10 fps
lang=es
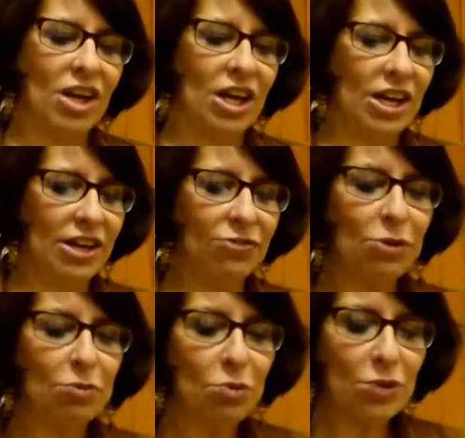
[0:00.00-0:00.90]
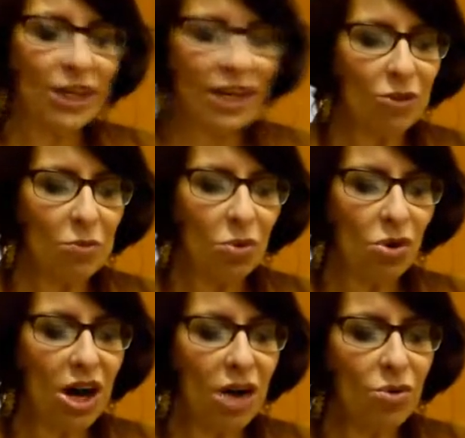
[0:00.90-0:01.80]
Eh, fue publicado por
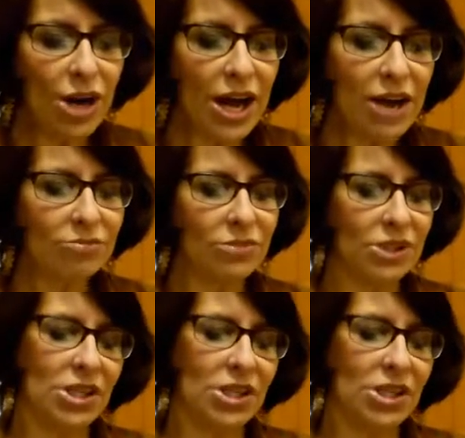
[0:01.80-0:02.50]
la UNAM